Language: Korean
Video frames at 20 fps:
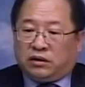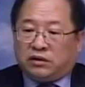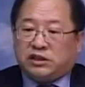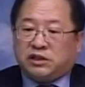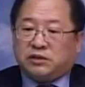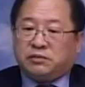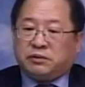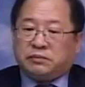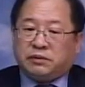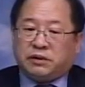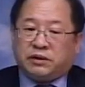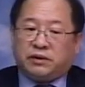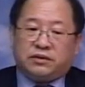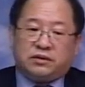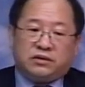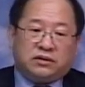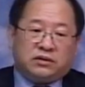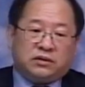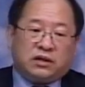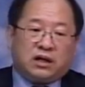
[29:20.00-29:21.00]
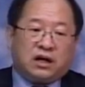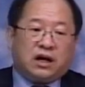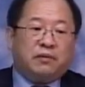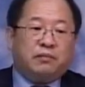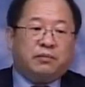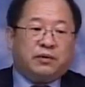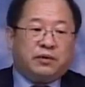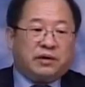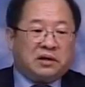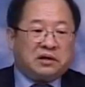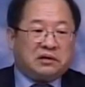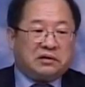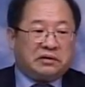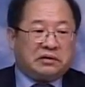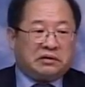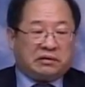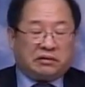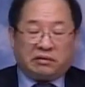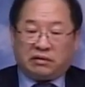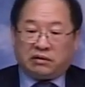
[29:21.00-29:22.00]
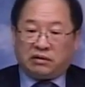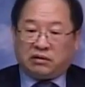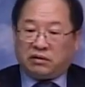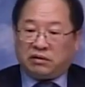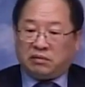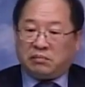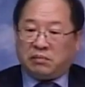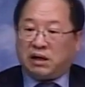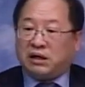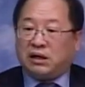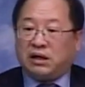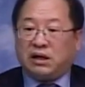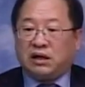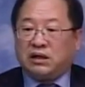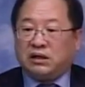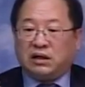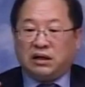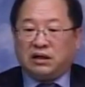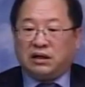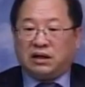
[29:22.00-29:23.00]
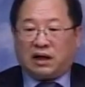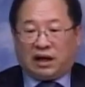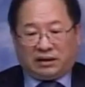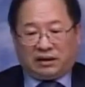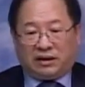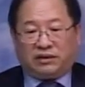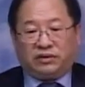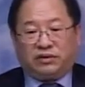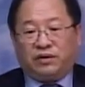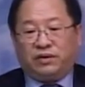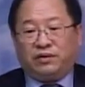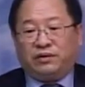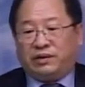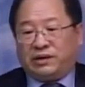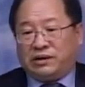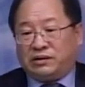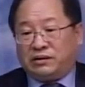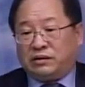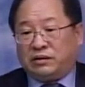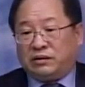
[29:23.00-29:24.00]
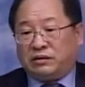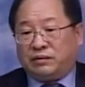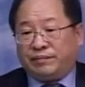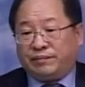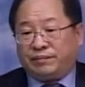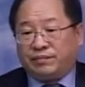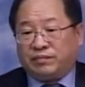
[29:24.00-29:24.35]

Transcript: 어찌 보면 제가 보기에는 마리아가 얘기를 안 했던 것 같아요.